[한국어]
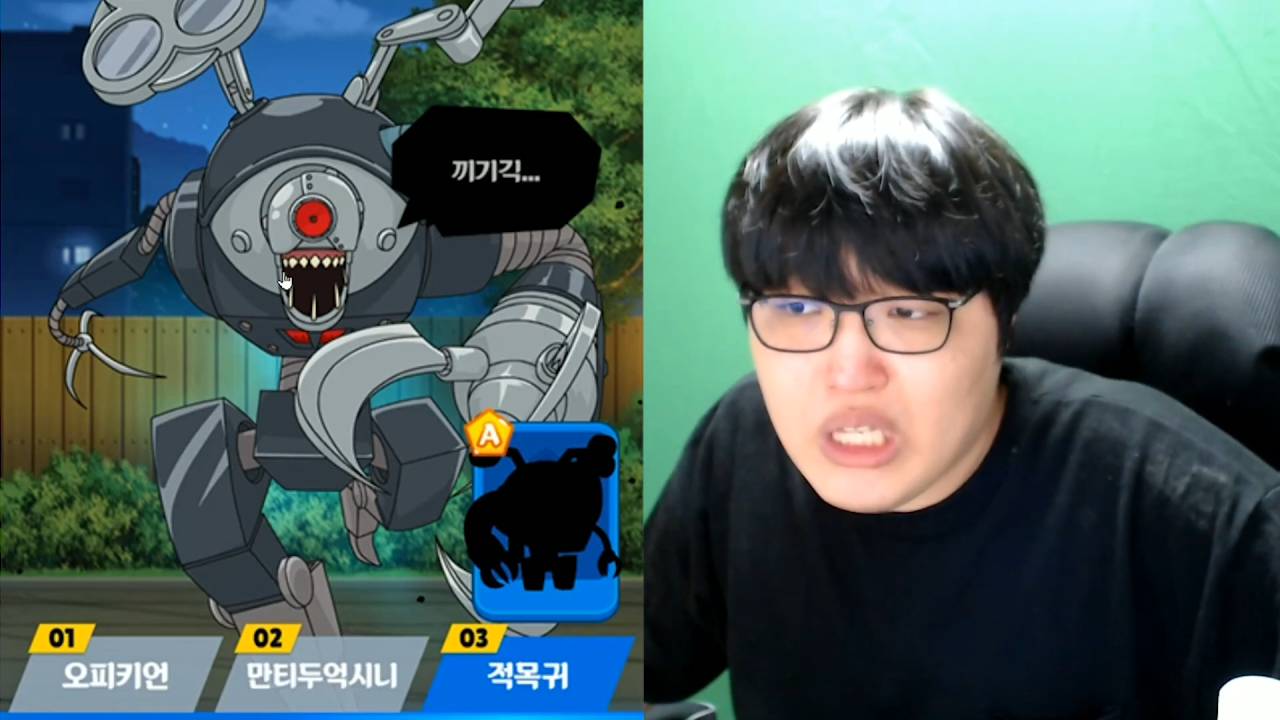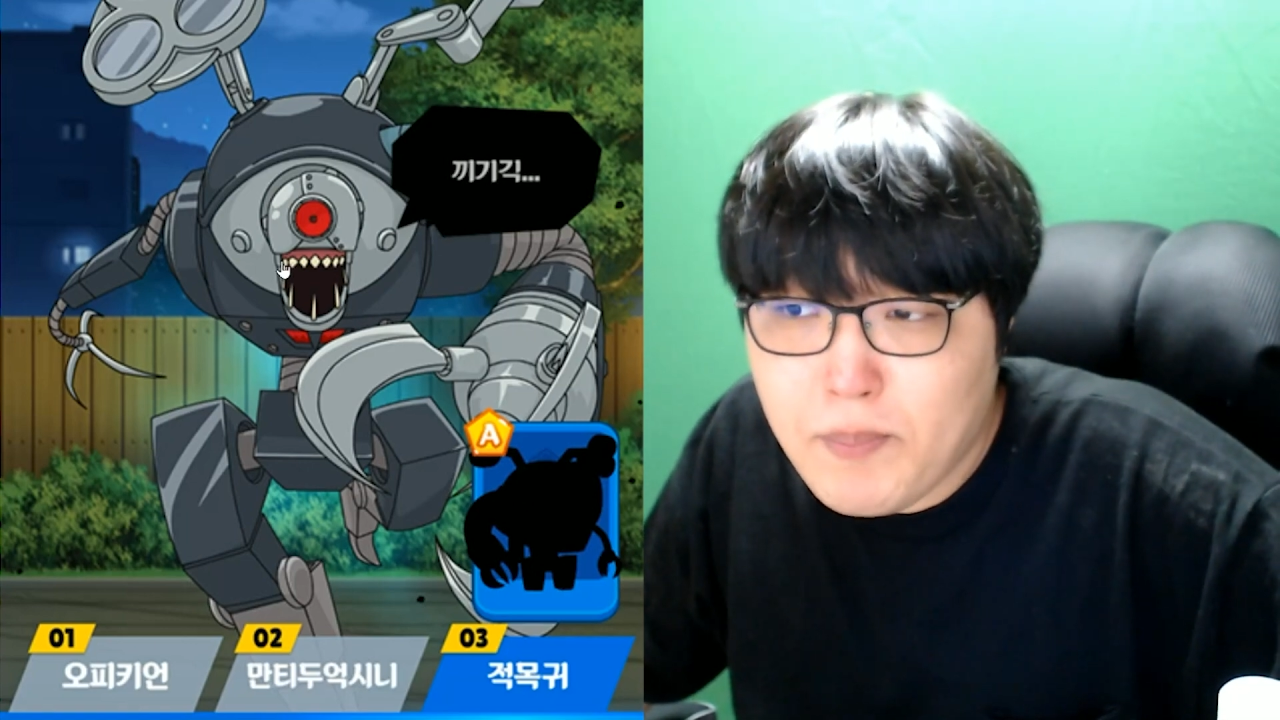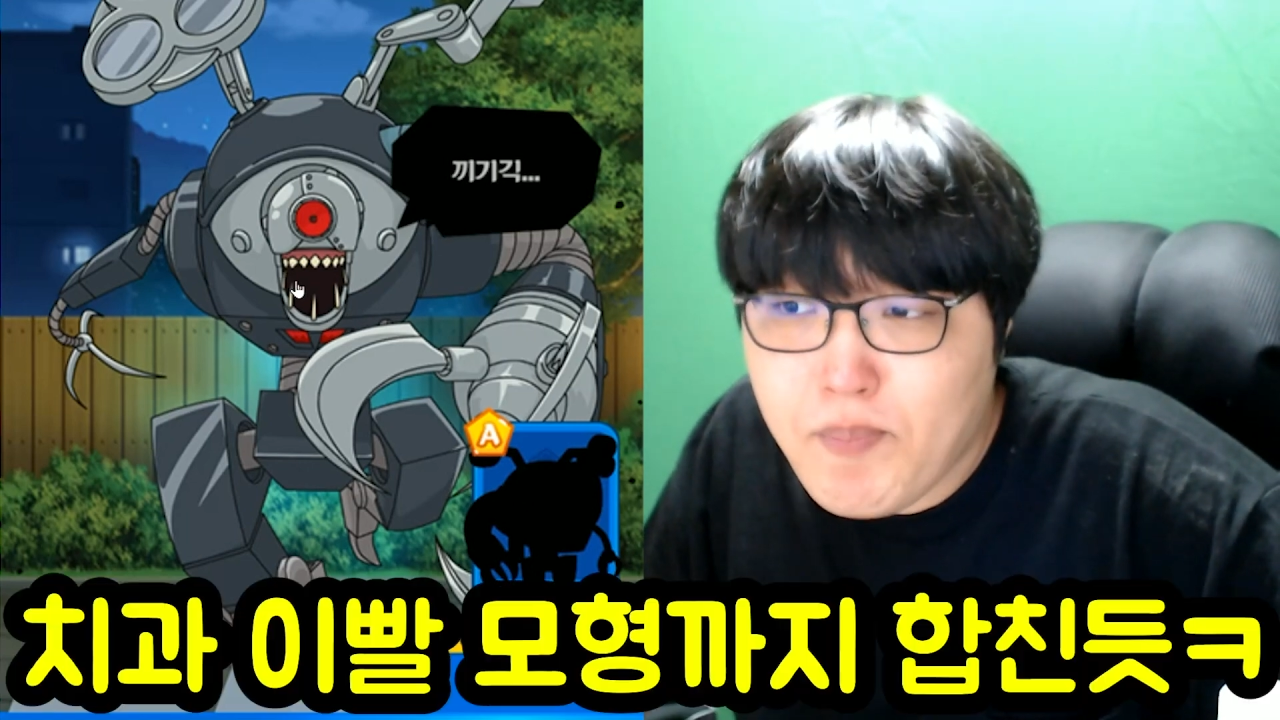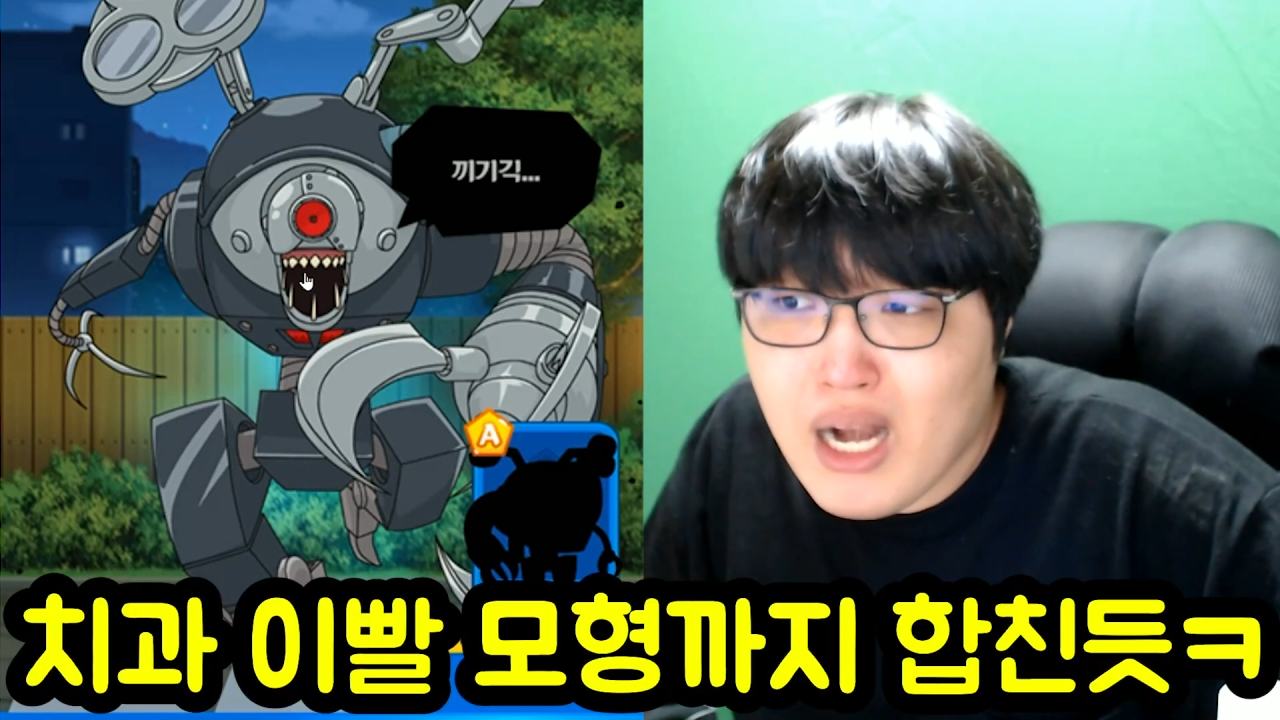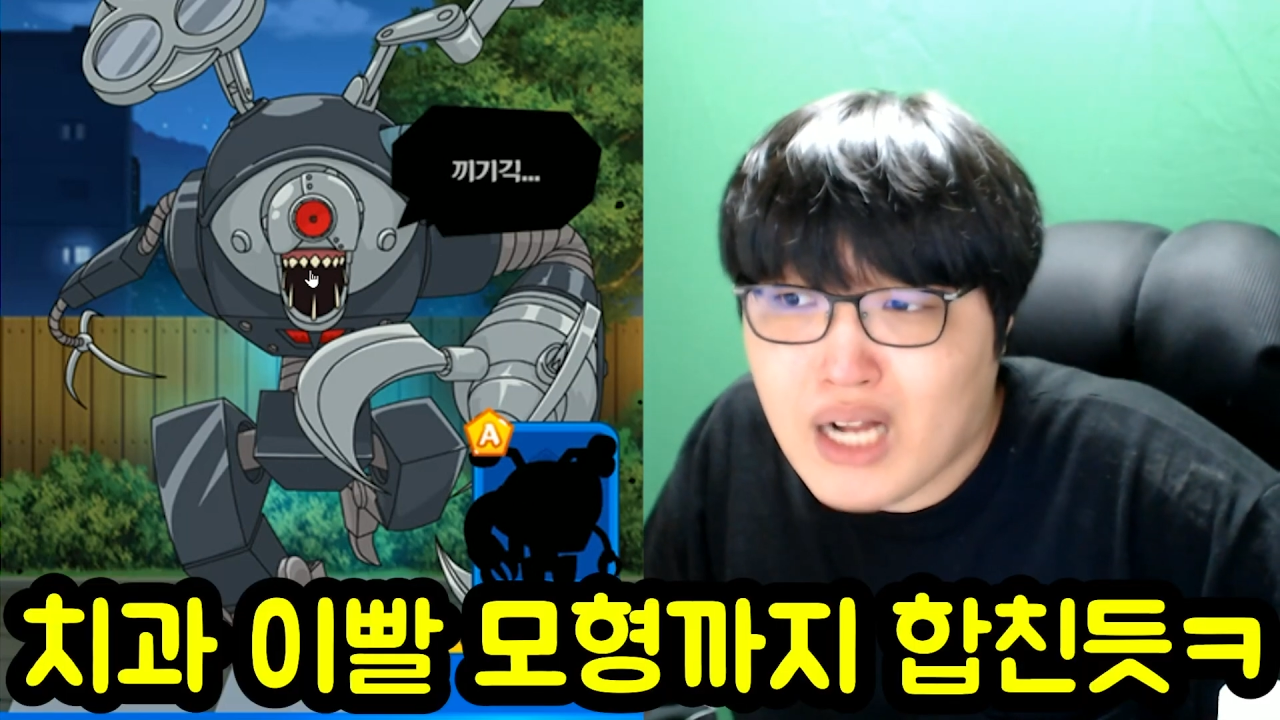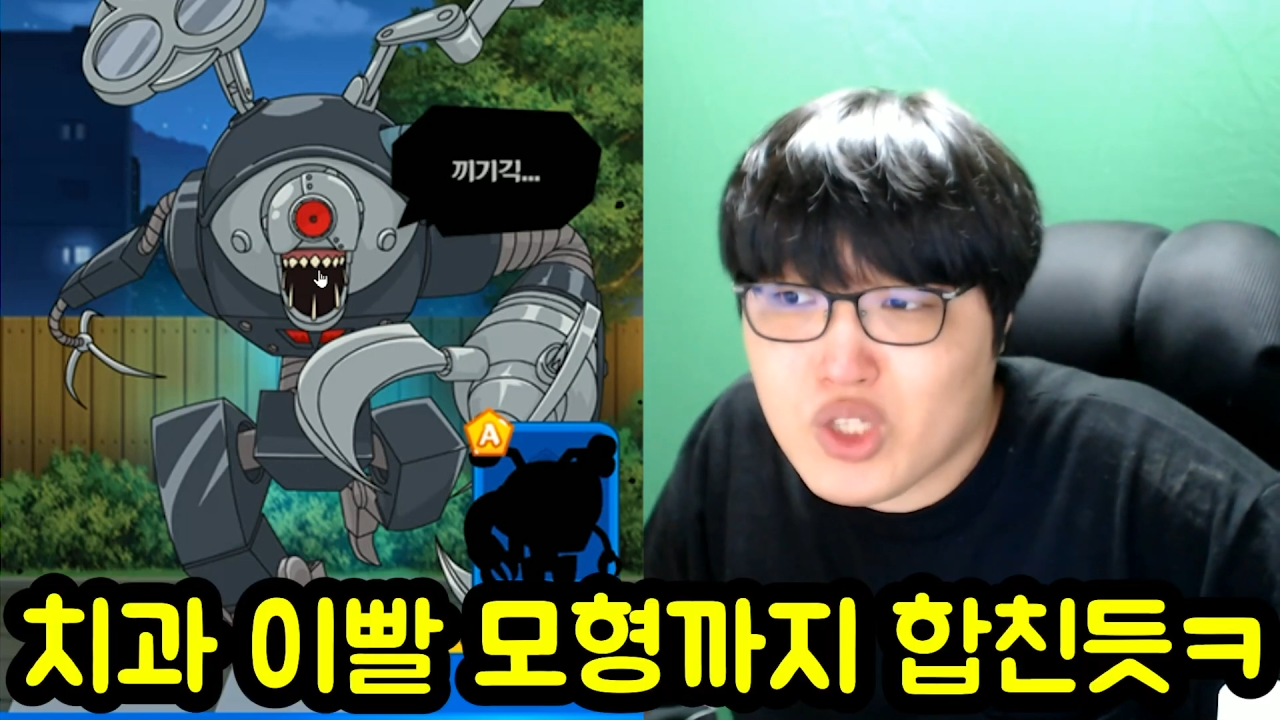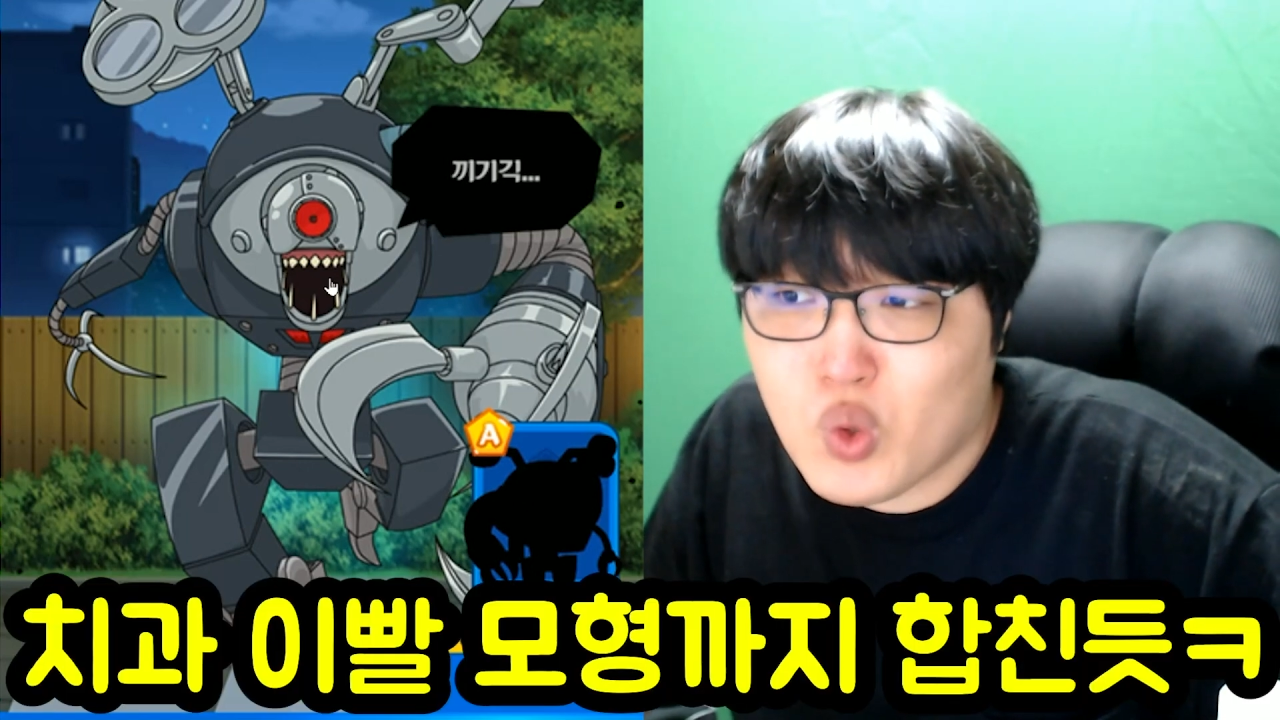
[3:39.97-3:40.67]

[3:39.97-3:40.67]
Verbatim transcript: 이빨 같은